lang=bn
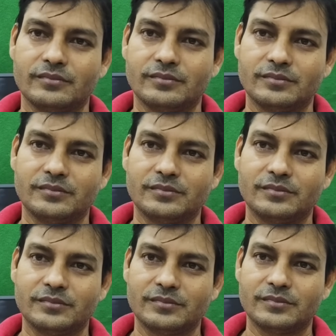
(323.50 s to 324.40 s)
ইডি
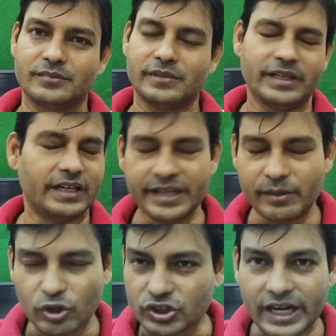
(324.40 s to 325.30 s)
বসে নেই চুপচাপ
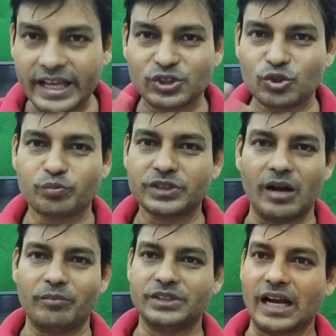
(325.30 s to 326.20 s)
যারা এই গল্পটা
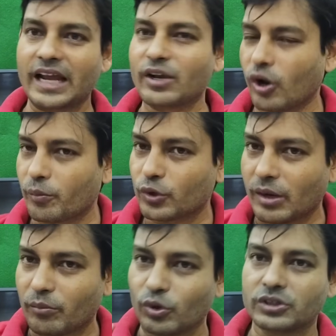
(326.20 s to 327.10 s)
বলতে চাইছেন যে
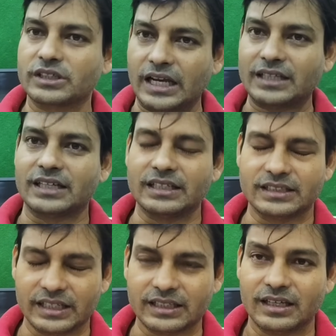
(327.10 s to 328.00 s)
সেটিংয়ের
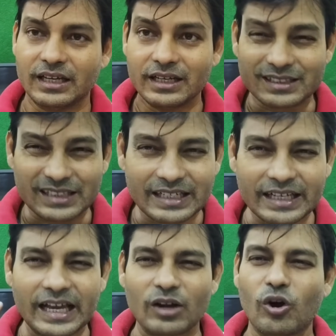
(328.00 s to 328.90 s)
গল্প যারা বলার
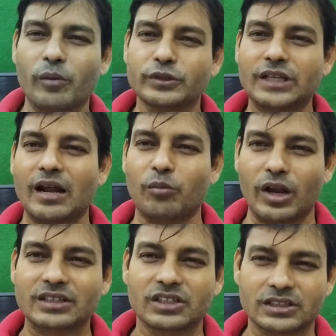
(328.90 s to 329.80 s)
চেষ্টা করছেন
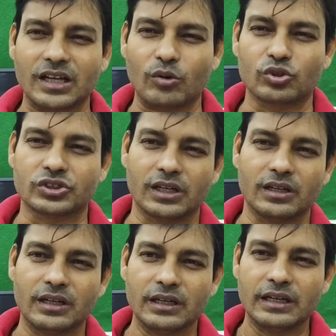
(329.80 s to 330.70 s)
তারাই তো হতে
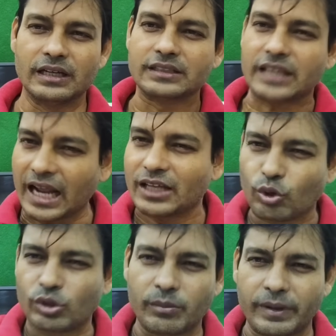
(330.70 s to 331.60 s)
পারতেন ইডির কর্তা
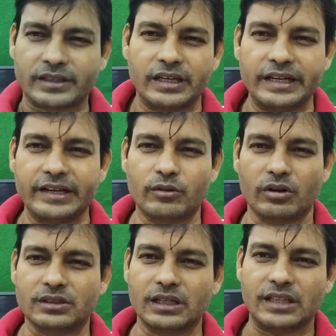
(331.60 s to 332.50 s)
তারাই তো ইডিটাকে
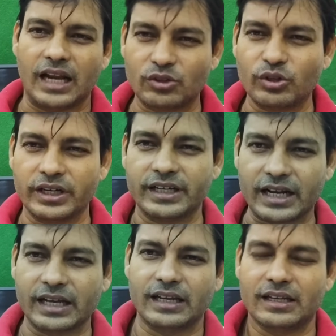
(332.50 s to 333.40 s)
দেখতে
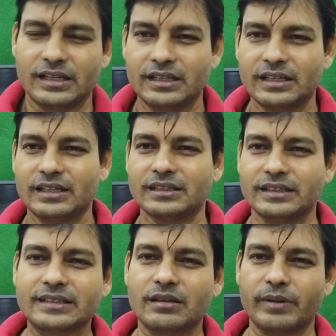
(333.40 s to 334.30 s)
পারতেন এই গোটা
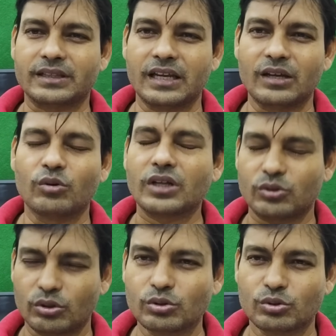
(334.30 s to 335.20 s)
তদন্তকারী সংস্থা
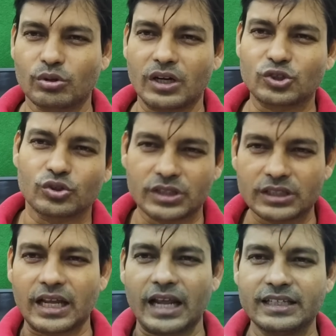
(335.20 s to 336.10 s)
তারাই নিজের হাতে নিতে পারতেন